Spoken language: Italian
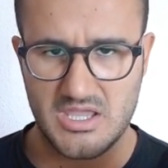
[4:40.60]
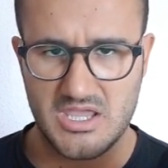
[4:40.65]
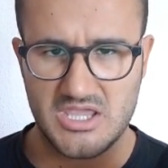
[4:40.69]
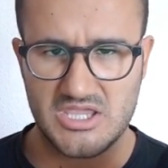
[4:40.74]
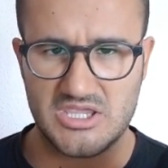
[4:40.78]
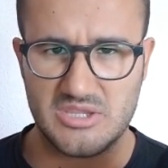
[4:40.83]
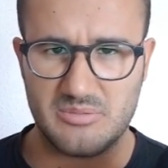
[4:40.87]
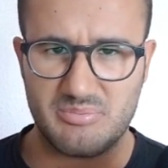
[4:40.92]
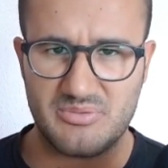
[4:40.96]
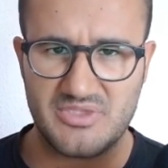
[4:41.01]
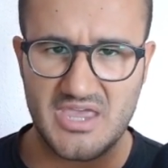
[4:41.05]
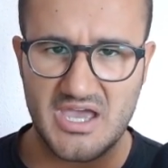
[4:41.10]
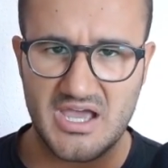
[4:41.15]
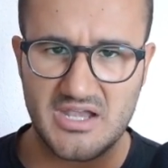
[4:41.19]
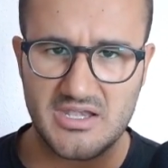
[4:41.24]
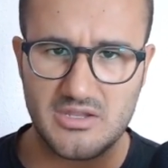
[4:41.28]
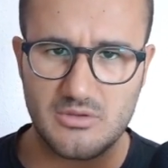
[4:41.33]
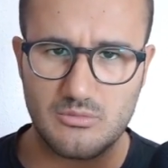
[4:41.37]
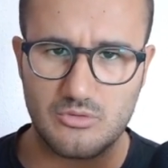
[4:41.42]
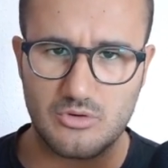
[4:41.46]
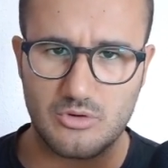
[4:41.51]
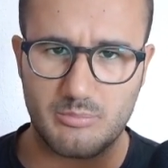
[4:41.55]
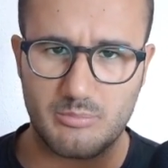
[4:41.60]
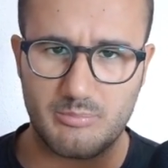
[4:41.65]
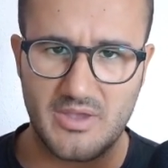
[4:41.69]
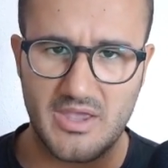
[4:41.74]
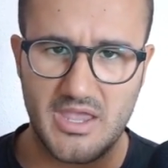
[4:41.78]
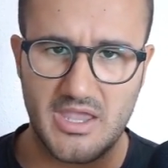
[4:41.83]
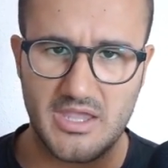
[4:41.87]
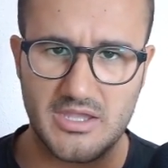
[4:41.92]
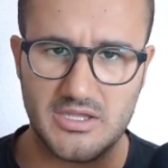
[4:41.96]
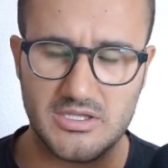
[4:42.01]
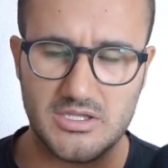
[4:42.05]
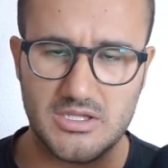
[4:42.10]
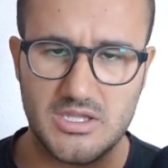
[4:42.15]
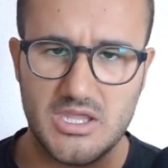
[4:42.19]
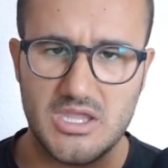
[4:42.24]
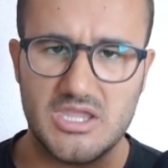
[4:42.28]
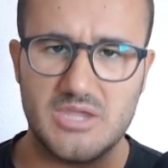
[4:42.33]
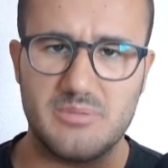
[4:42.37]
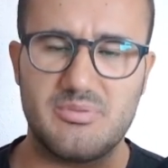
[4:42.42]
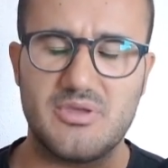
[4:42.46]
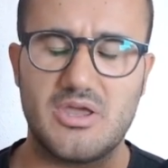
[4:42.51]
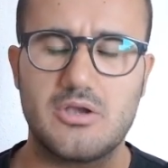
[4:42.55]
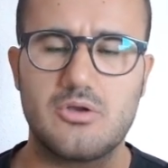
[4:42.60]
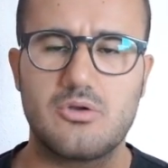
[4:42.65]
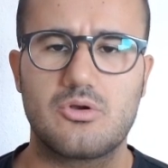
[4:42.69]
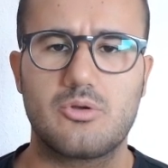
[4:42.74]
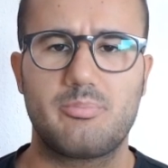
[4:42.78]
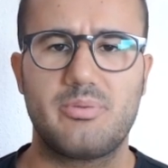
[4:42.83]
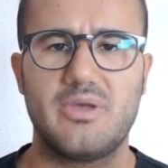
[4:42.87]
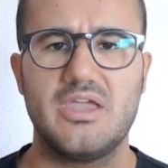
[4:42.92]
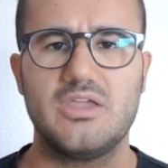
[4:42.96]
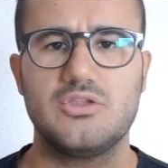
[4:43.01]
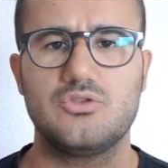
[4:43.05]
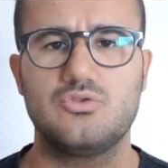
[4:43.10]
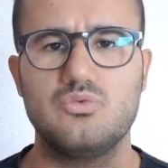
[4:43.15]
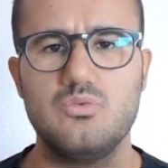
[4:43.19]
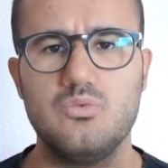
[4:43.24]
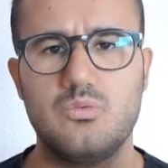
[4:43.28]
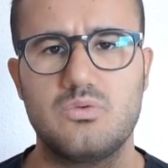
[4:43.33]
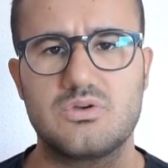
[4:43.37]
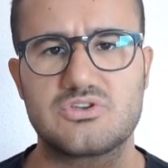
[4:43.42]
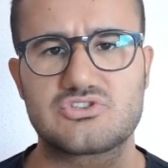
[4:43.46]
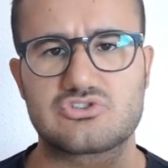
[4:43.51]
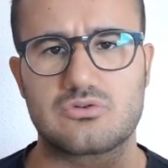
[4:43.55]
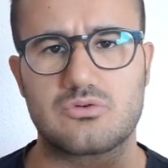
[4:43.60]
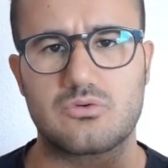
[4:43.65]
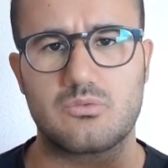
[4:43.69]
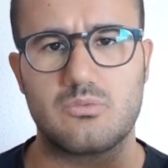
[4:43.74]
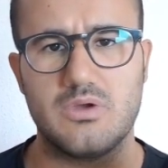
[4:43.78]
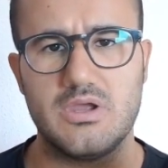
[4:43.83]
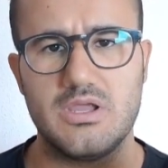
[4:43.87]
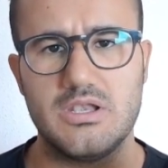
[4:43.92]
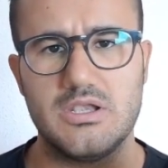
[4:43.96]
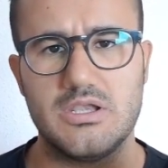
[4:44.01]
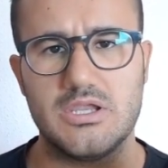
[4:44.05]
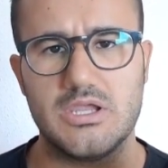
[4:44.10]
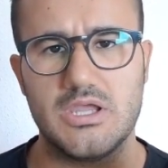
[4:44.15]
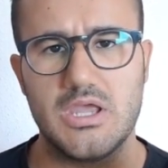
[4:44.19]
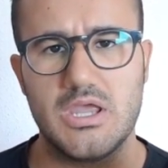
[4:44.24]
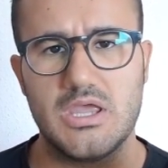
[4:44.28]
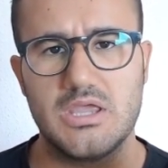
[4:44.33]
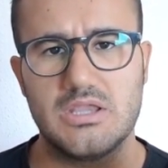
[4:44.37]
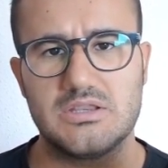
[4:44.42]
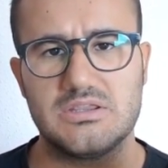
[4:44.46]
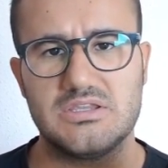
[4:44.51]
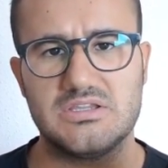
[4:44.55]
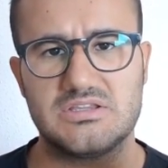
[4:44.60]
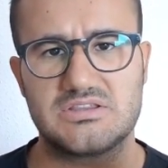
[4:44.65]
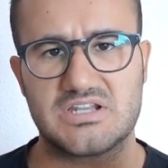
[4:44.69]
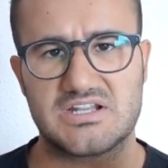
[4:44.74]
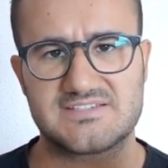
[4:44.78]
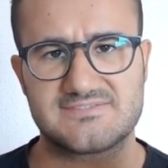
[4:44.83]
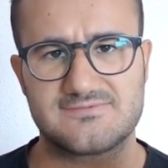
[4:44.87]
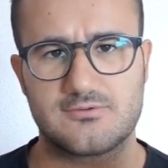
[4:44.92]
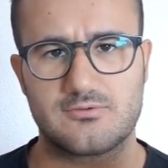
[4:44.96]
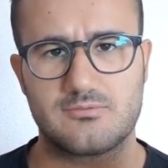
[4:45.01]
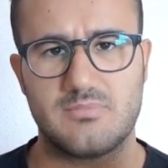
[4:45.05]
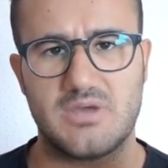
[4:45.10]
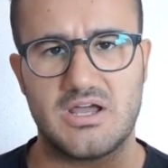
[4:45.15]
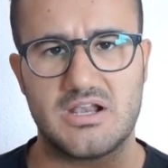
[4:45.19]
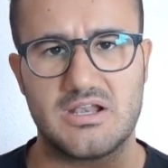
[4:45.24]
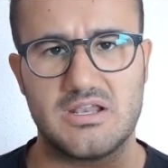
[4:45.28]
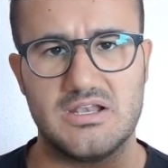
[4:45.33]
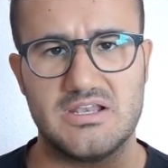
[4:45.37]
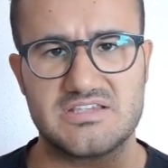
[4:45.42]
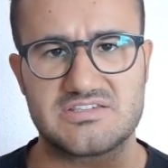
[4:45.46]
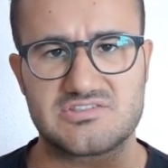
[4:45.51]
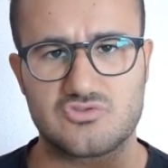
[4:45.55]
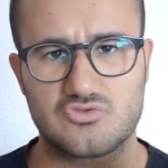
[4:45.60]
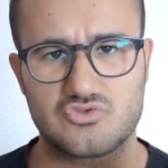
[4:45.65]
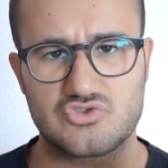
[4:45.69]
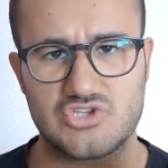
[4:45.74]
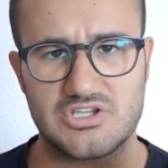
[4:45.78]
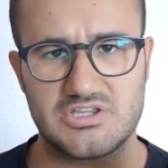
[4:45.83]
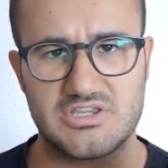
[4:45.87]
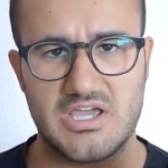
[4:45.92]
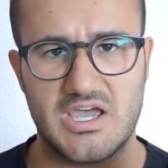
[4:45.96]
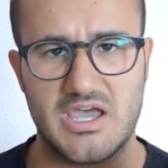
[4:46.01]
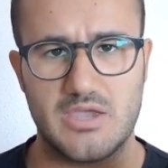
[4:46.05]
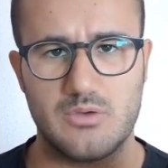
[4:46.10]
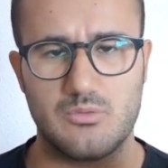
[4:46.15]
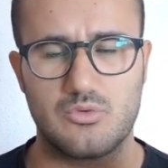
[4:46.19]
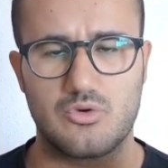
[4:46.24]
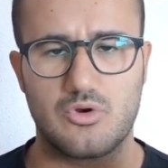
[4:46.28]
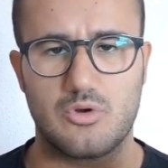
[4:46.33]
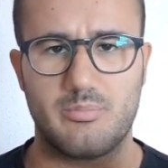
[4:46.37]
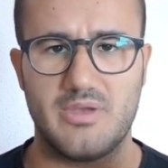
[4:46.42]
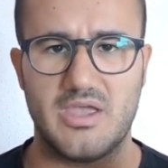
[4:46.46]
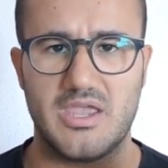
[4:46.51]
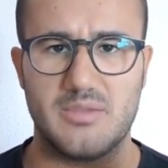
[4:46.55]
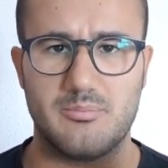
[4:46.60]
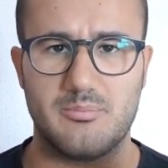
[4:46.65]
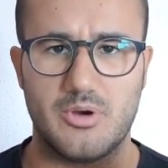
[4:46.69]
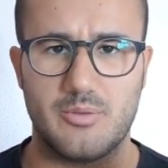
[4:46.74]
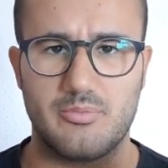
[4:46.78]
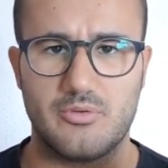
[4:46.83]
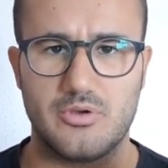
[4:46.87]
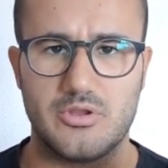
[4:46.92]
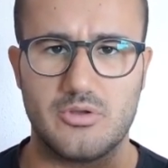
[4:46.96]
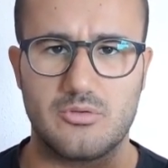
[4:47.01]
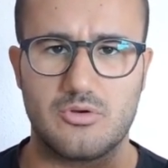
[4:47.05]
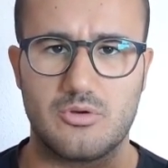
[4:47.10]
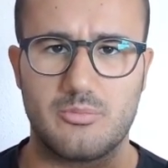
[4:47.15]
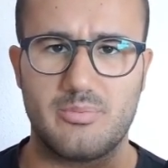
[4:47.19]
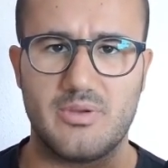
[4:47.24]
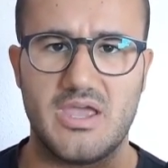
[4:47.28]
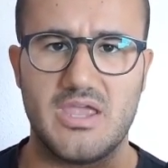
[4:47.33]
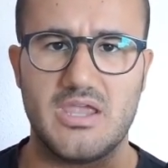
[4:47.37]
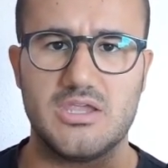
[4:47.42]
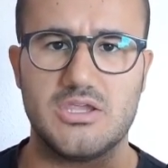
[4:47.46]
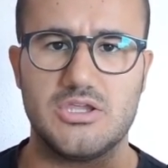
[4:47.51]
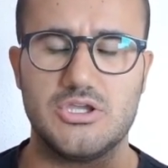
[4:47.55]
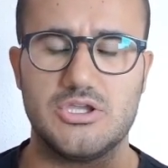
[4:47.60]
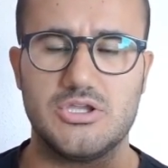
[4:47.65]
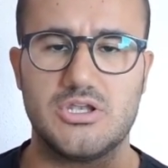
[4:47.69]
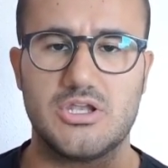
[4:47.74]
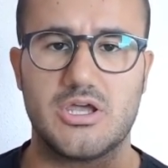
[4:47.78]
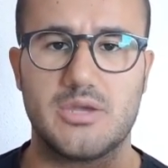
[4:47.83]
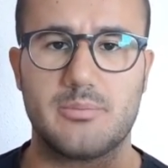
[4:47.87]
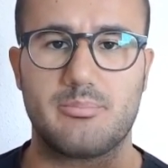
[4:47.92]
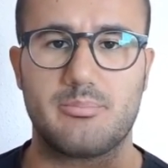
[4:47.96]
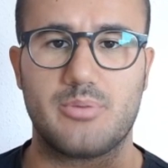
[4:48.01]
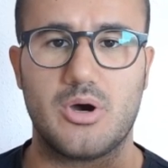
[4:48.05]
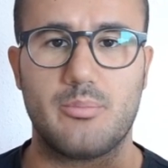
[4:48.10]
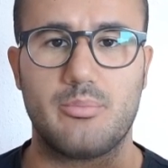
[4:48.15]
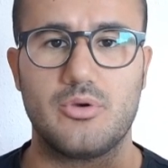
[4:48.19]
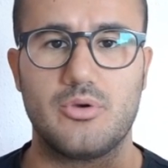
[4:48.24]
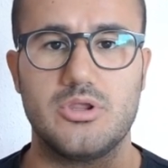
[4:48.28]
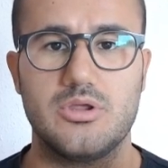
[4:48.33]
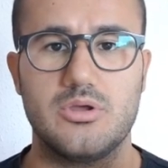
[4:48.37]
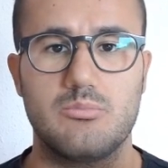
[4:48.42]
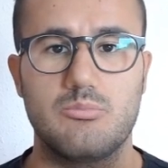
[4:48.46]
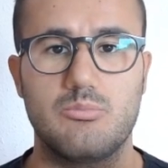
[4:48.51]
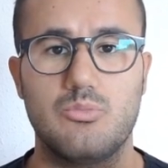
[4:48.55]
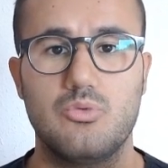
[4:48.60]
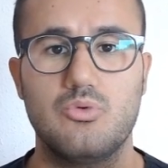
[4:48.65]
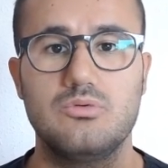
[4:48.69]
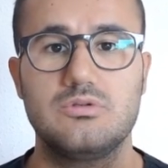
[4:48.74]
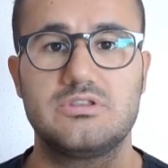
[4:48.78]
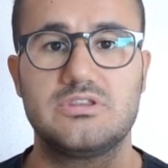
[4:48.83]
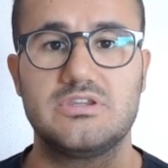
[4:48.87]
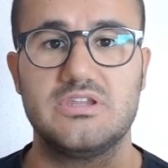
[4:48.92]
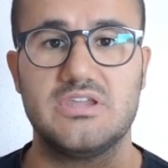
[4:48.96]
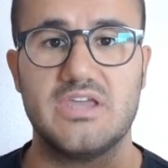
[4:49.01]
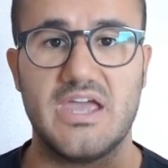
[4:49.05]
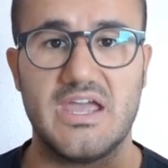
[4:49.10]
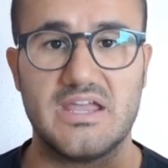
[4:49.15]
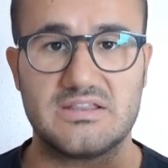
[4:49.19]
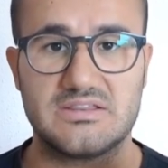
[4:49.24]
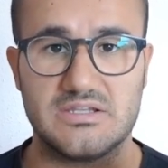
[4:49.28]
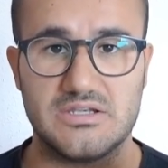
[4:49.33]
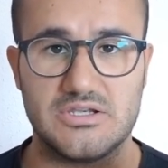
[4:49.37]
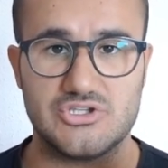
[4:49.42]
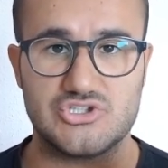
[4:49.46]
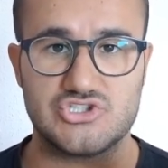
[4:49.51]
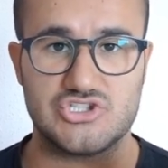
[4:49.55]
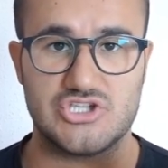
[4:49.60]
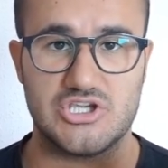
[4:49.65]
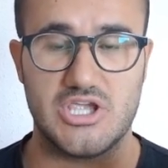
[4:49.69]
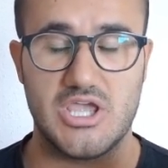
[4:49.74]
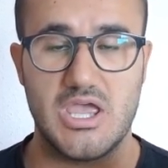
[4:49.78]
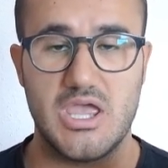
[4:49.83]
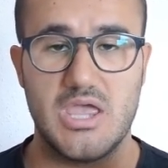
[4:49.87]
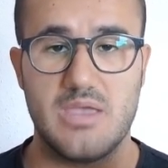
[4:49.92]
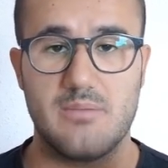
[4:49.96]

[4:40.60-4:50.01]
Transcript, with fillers: I piani europei. I piani europei dunque sono quelli di trasformare le società europee, i popoli europei in popoli multietnici,